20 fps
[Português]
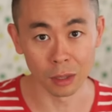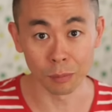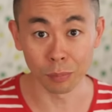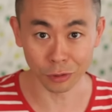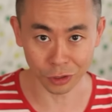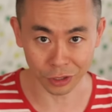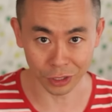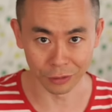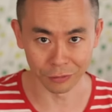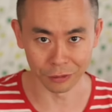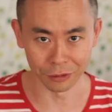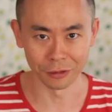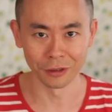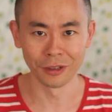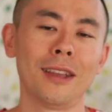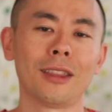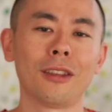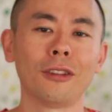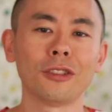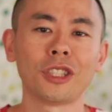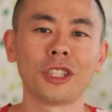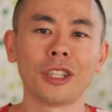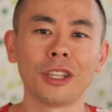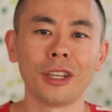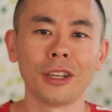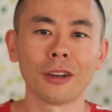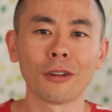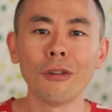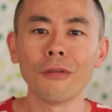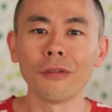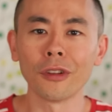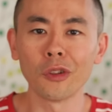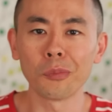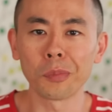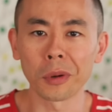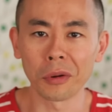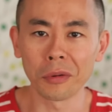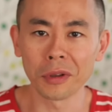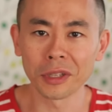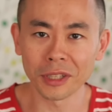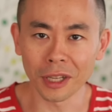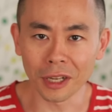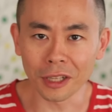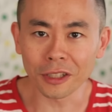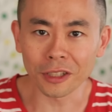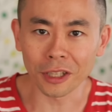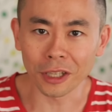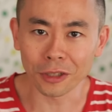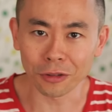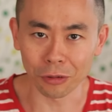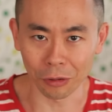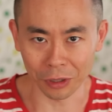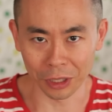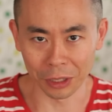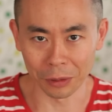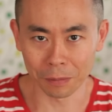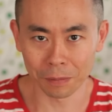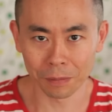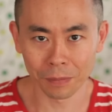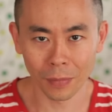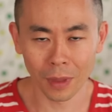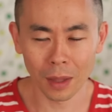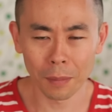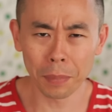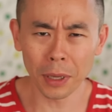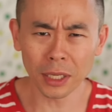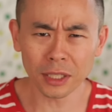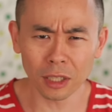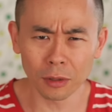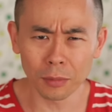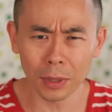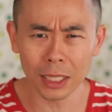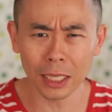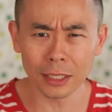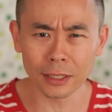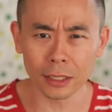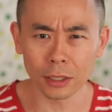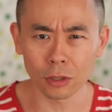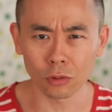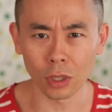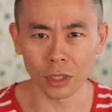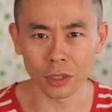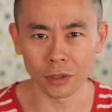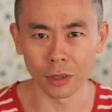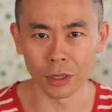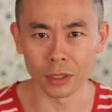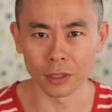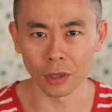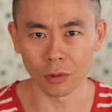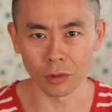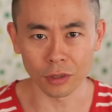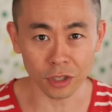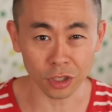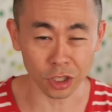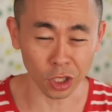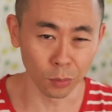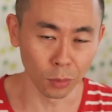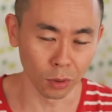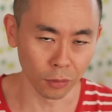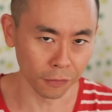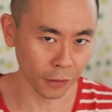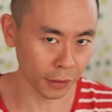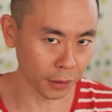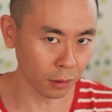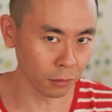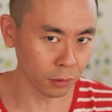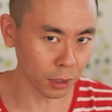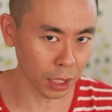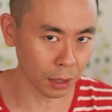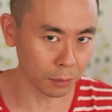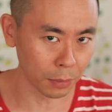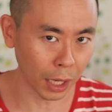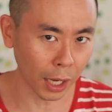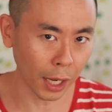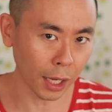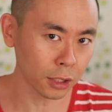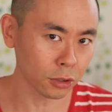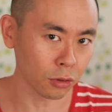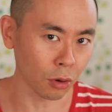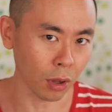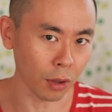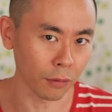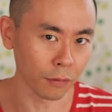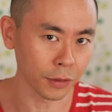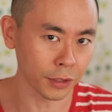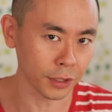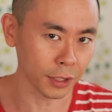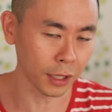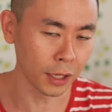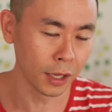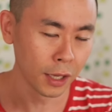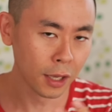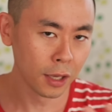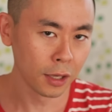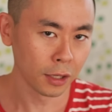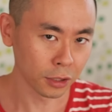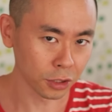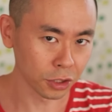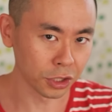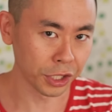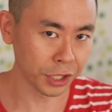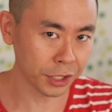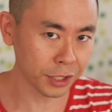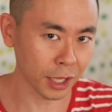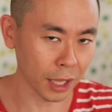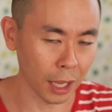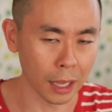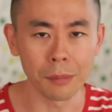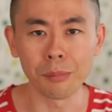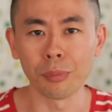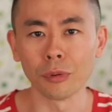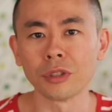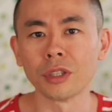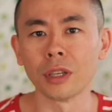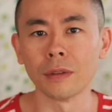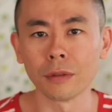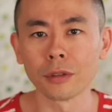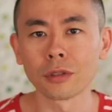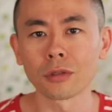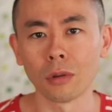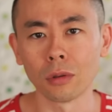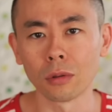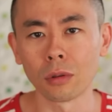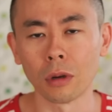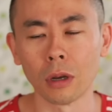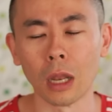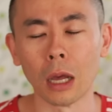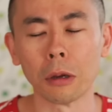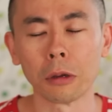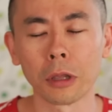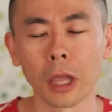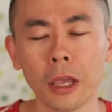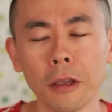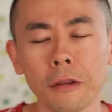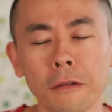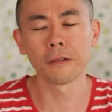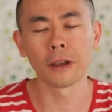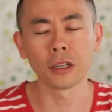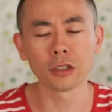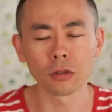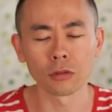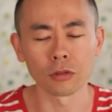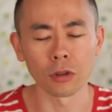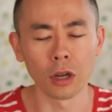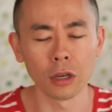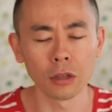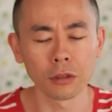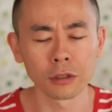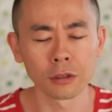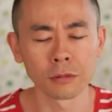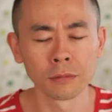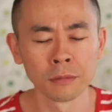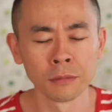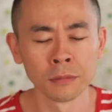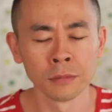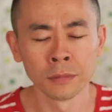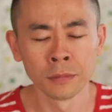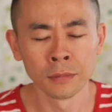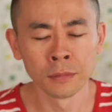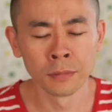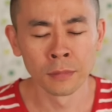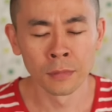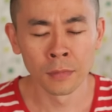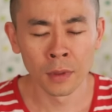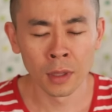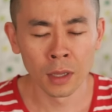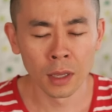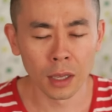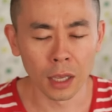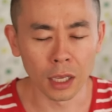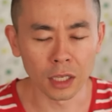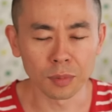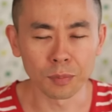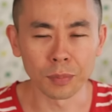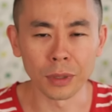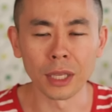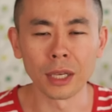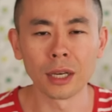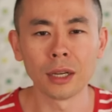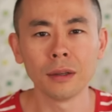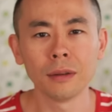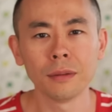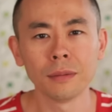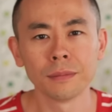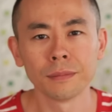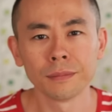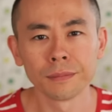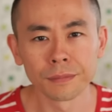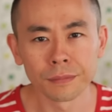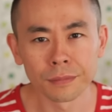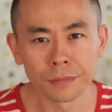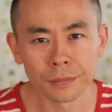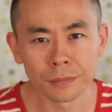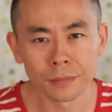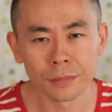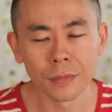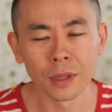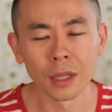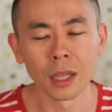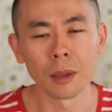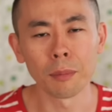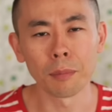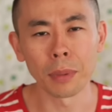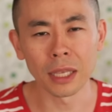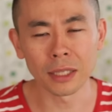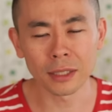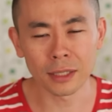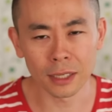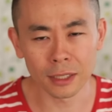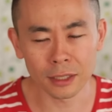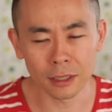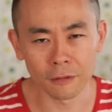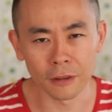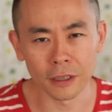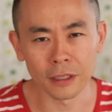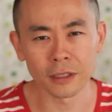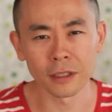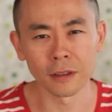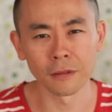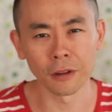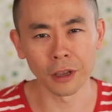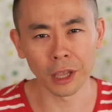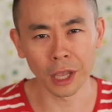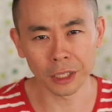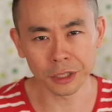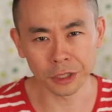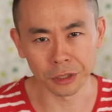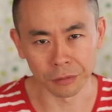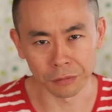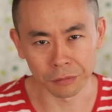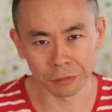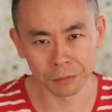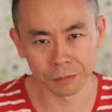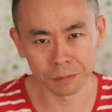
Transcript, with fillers: Impossível. Então eu te convido para um exercício aqui. Pensa numa dessas situações que o estímulo foi tão dramático que você diz que é impossível se controlar, ok? Fecha os olhos, respira e pensa nessa vez que você foi reativo.